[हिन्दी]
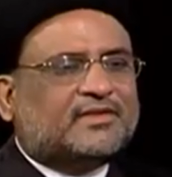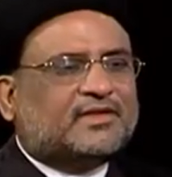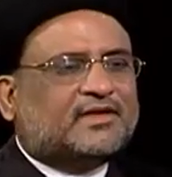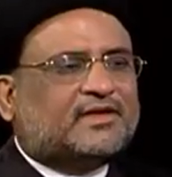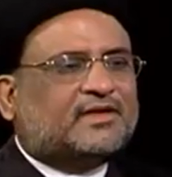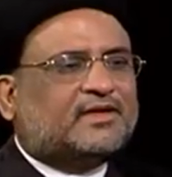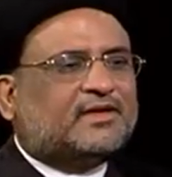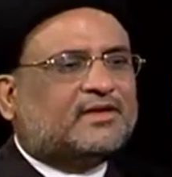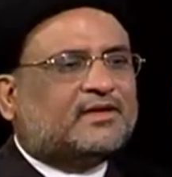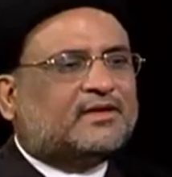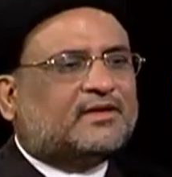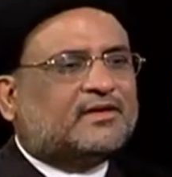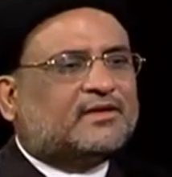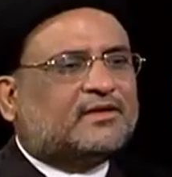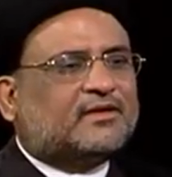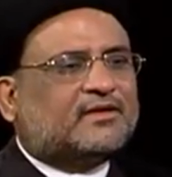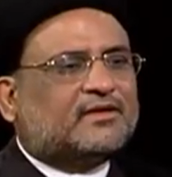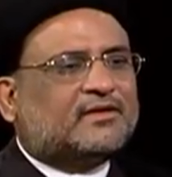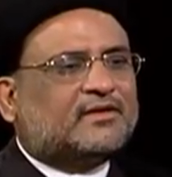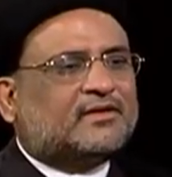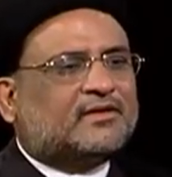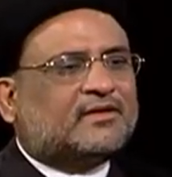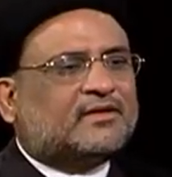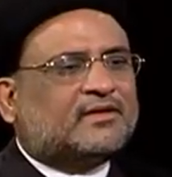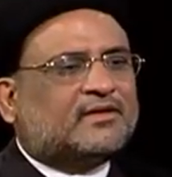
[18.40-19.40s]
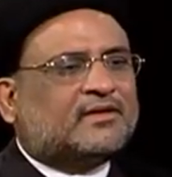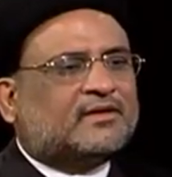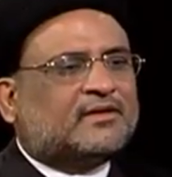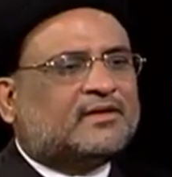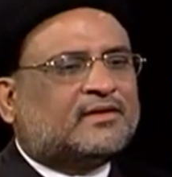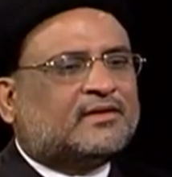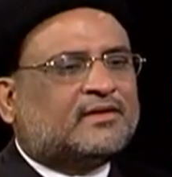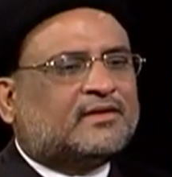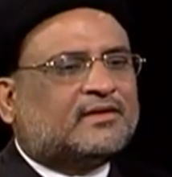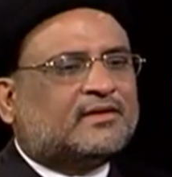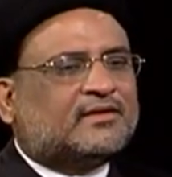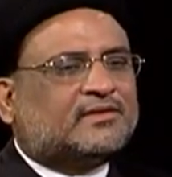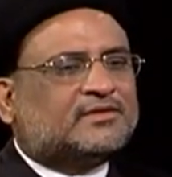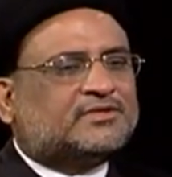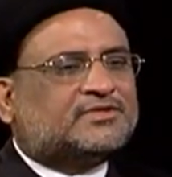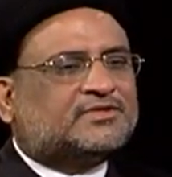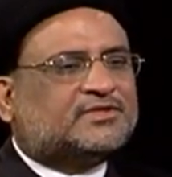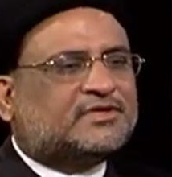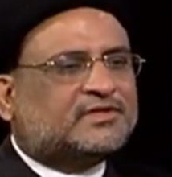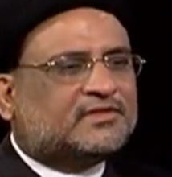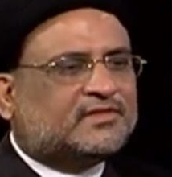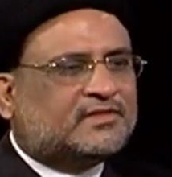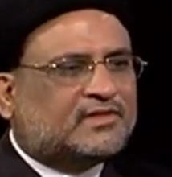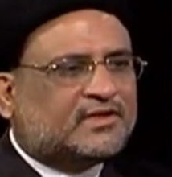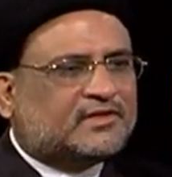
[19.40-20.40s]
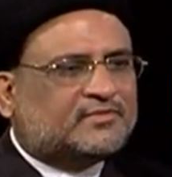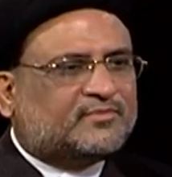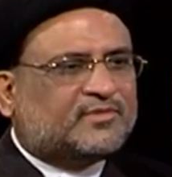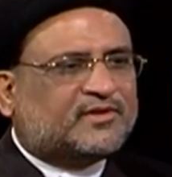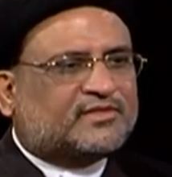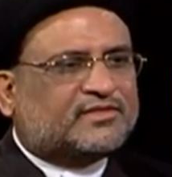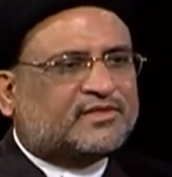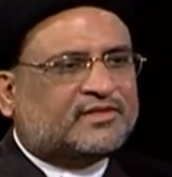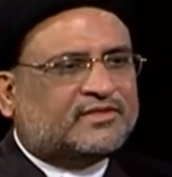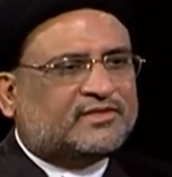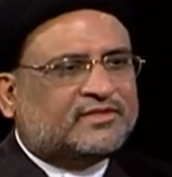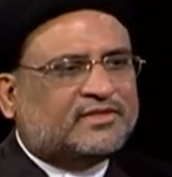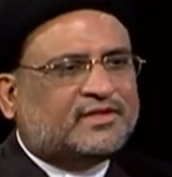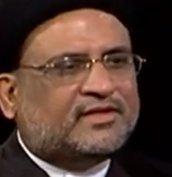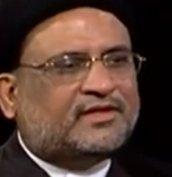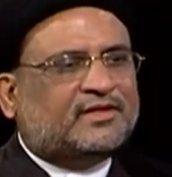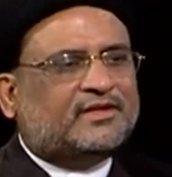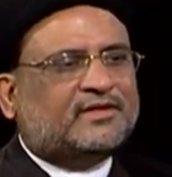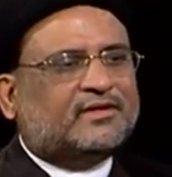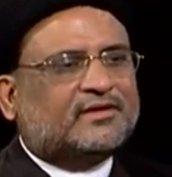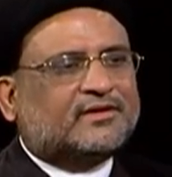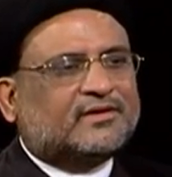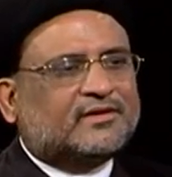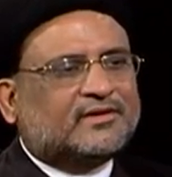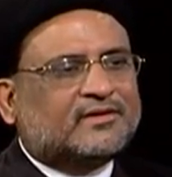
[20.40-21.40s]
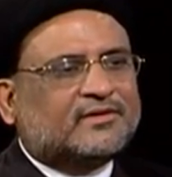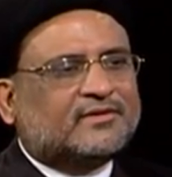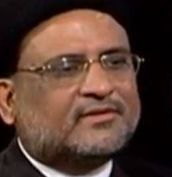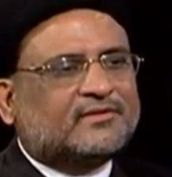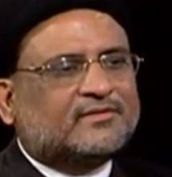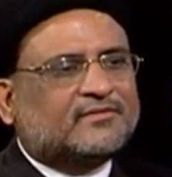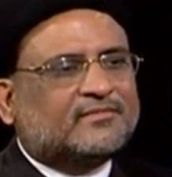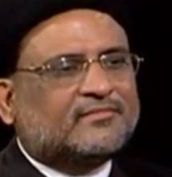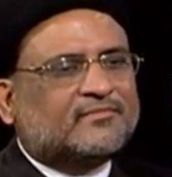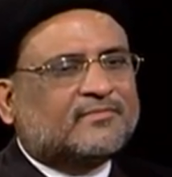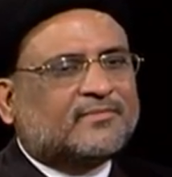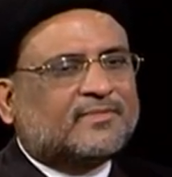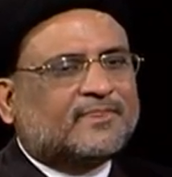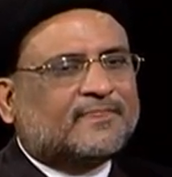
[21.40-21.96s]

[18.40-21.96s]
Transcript: देखिए शिद्दत पसंदी जी